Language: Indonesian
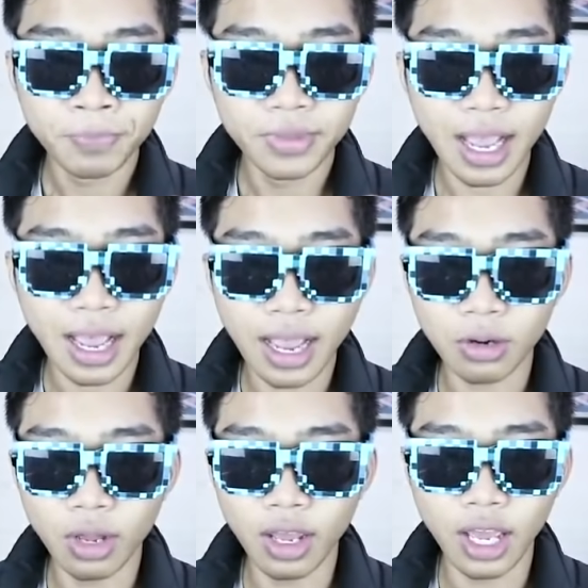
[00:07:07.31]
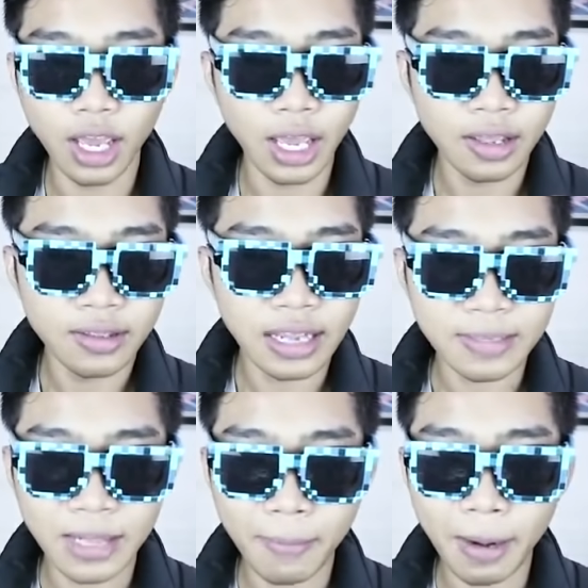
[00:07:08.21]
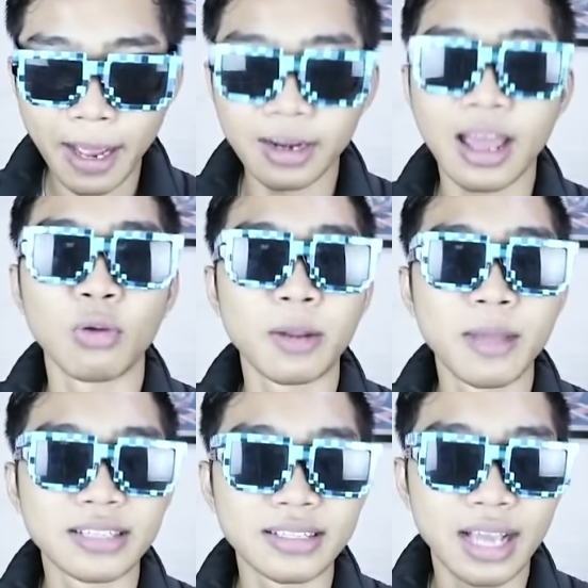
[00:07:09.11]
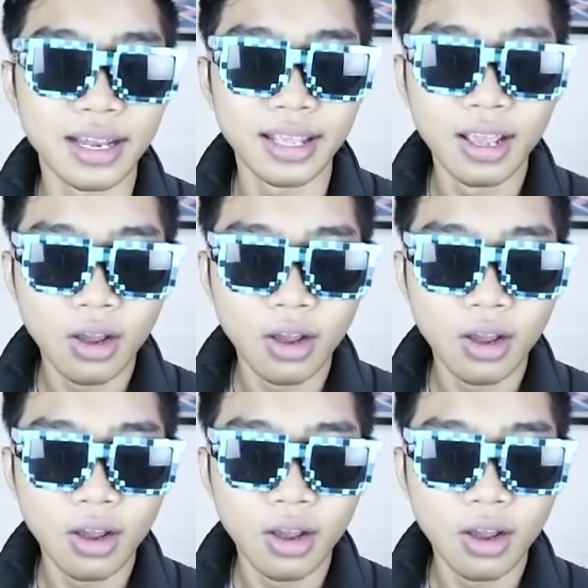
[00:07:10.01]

dan weh jangan sampai nabrak pak nah luar biasa sekali